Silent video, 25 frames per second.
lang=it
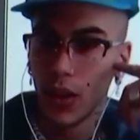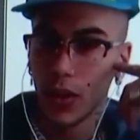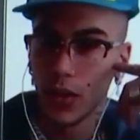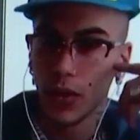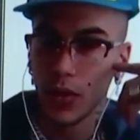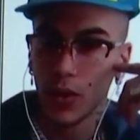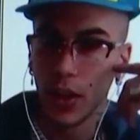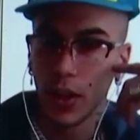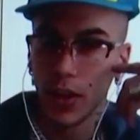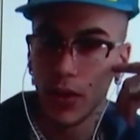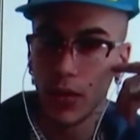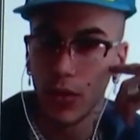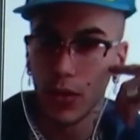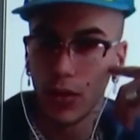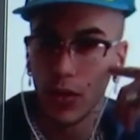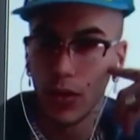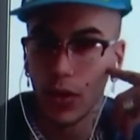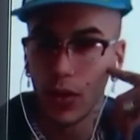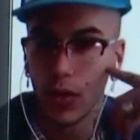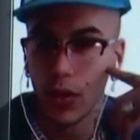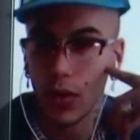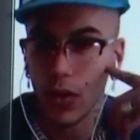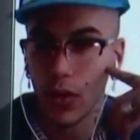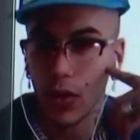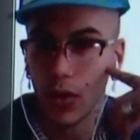
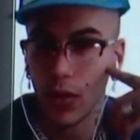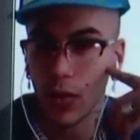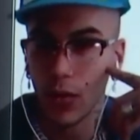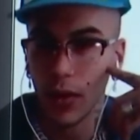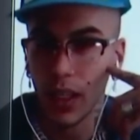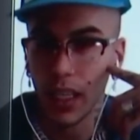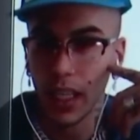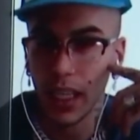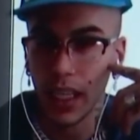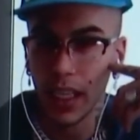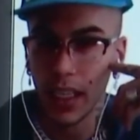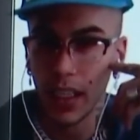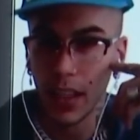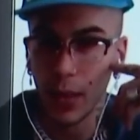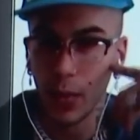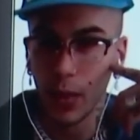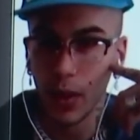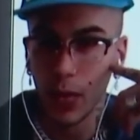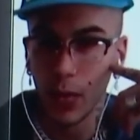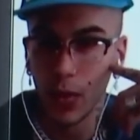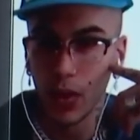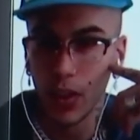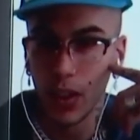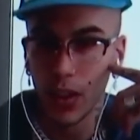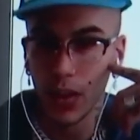certo, come dal
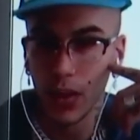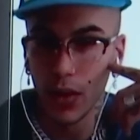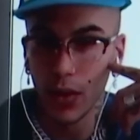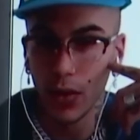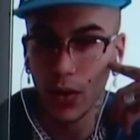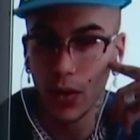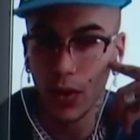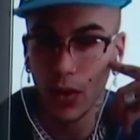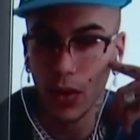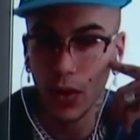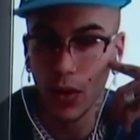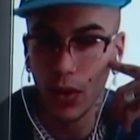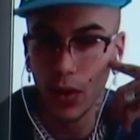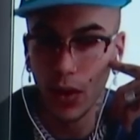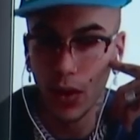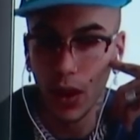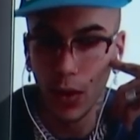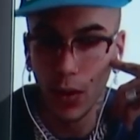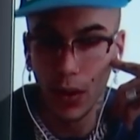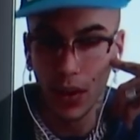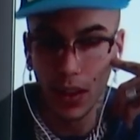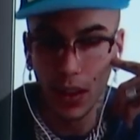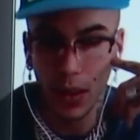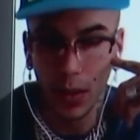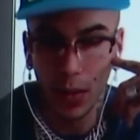primo disco a
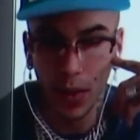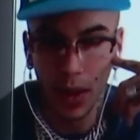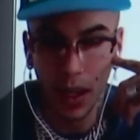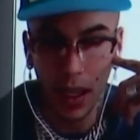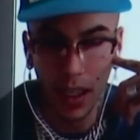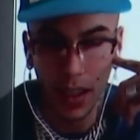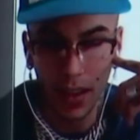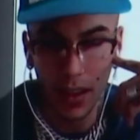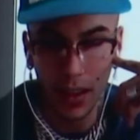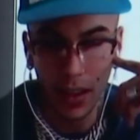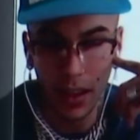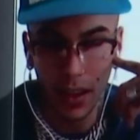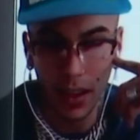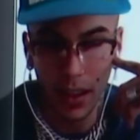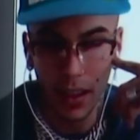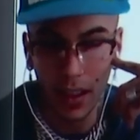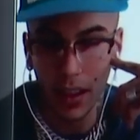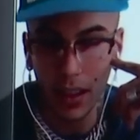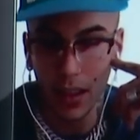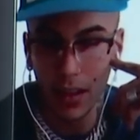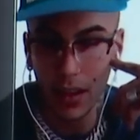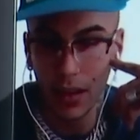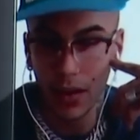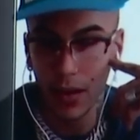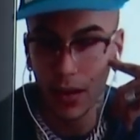questa
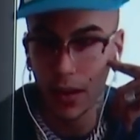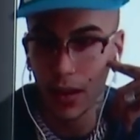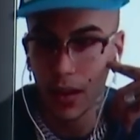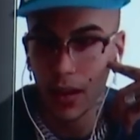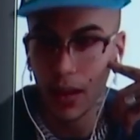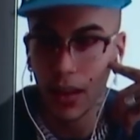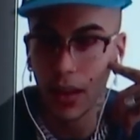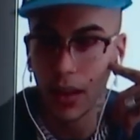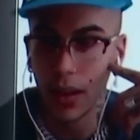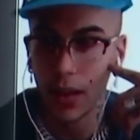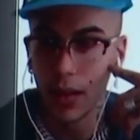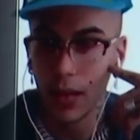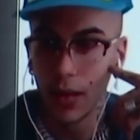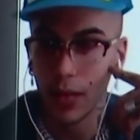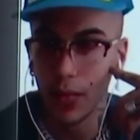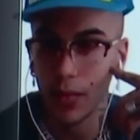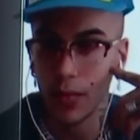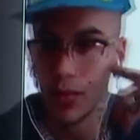parte... Eh,